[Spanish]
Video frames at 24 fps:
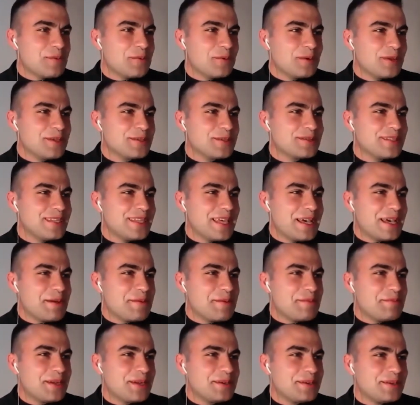que con mucho
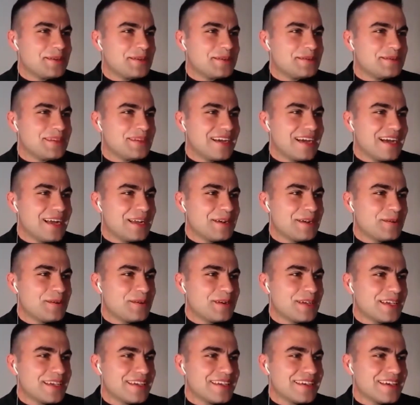agrado les, les
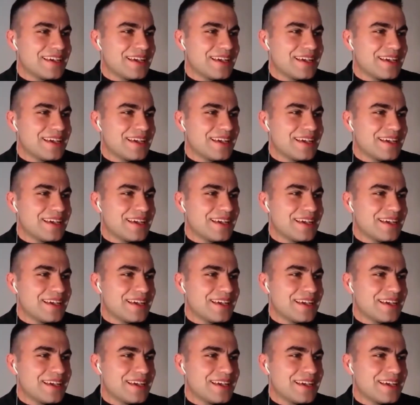ayudo